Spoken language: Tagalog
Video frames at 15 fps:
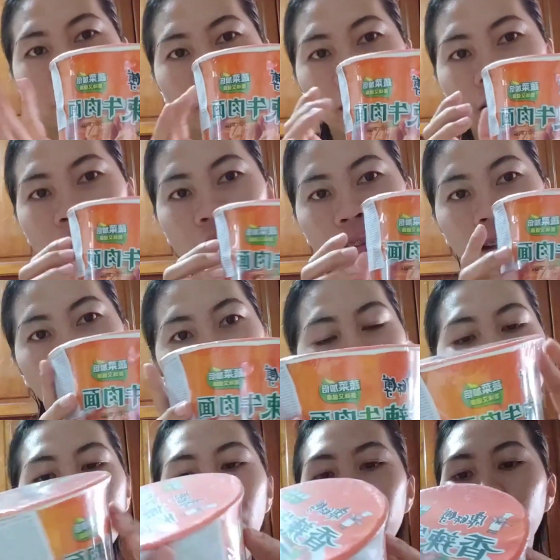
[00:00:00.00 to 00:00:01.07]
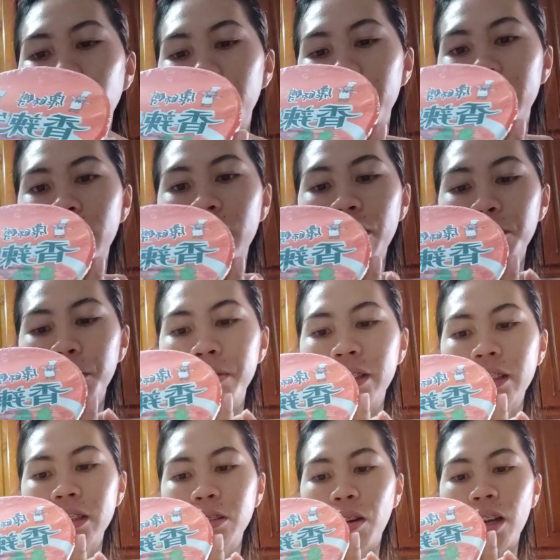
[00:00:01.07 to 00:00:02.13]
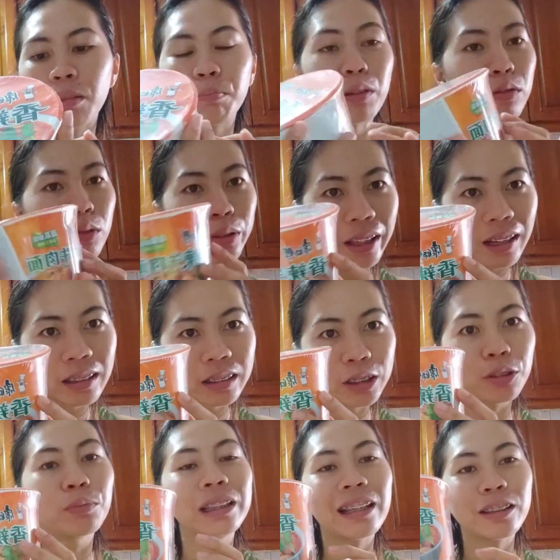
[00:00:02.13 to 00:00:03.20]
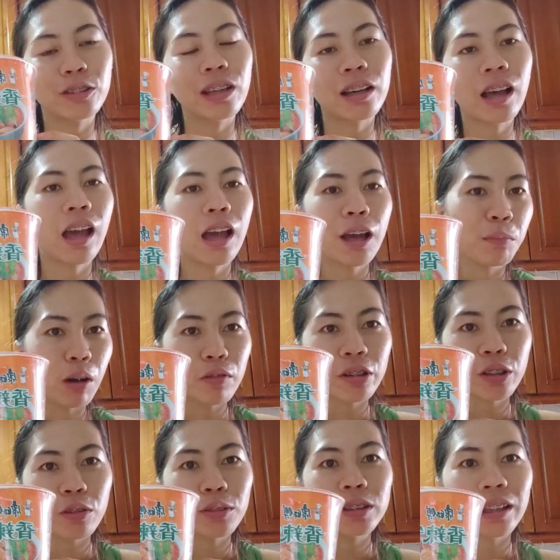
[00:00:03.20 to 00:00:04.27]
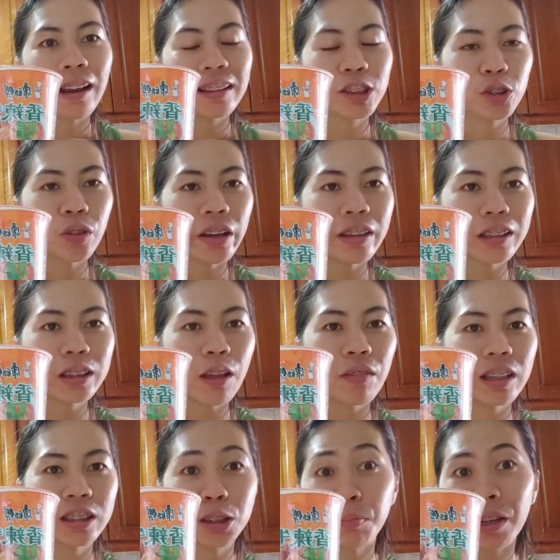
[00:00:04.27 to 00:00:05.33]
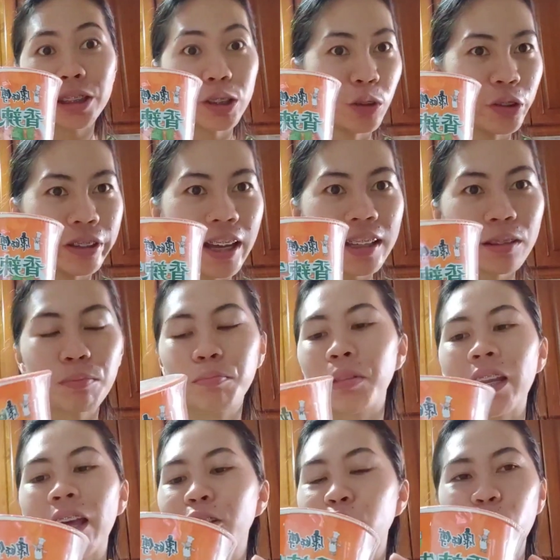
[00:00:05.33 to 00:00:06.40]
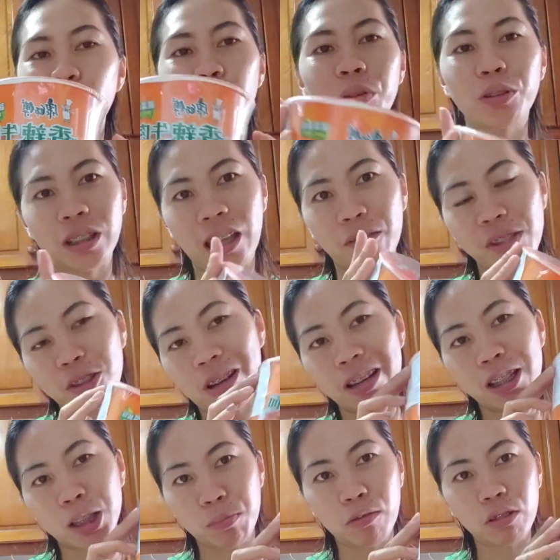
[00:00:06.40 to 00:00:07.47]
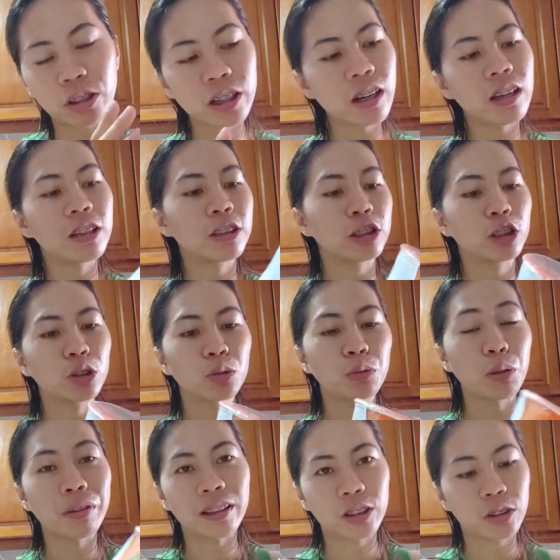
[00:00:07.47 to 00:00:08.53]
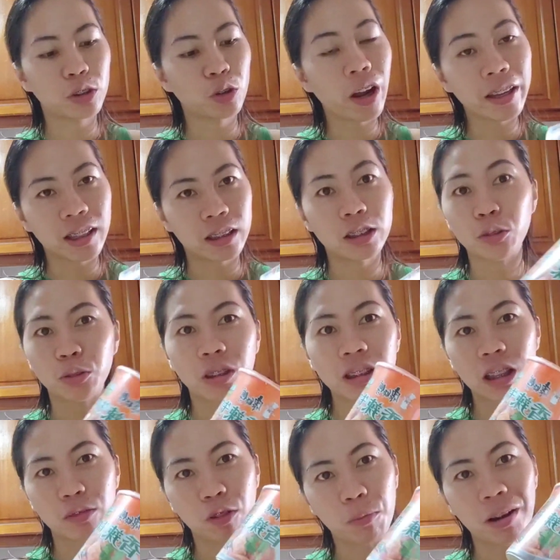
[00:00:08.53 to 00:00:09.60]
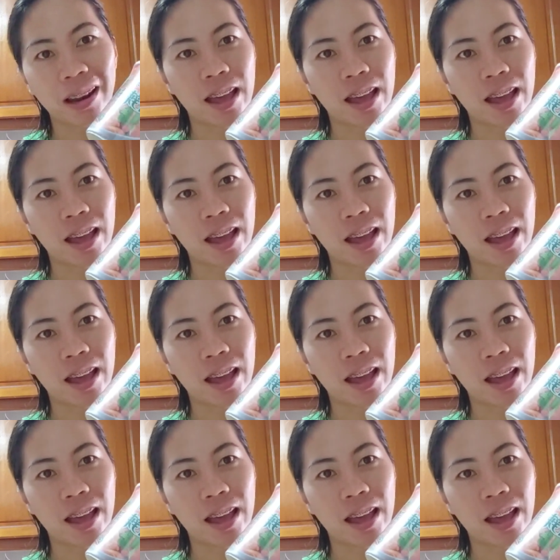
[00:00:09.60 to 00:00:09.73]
lunch. Cup noodles lang tayo kasi tinamad tayong magluto ng lunch natin ngayon. So, ayan. So, yun yung tanghalian ko.